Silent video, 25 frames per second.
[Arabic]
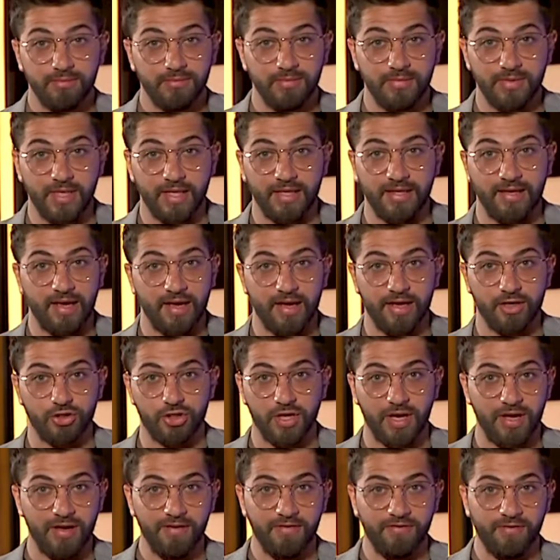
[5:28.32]
لديها
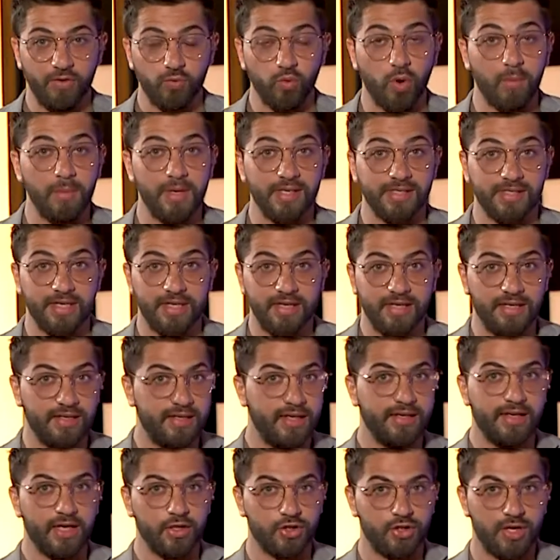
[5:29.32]
شغف وما زال
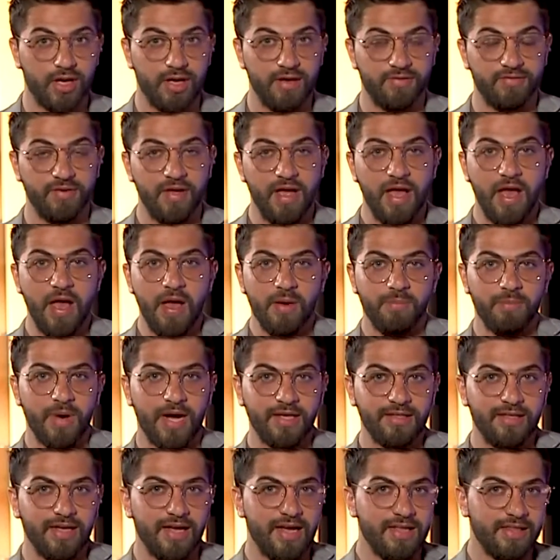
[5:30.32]
لديها شغف
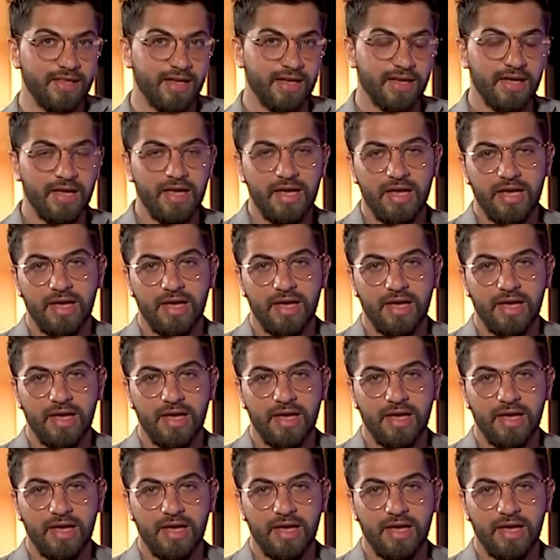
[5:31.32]
بعد هذا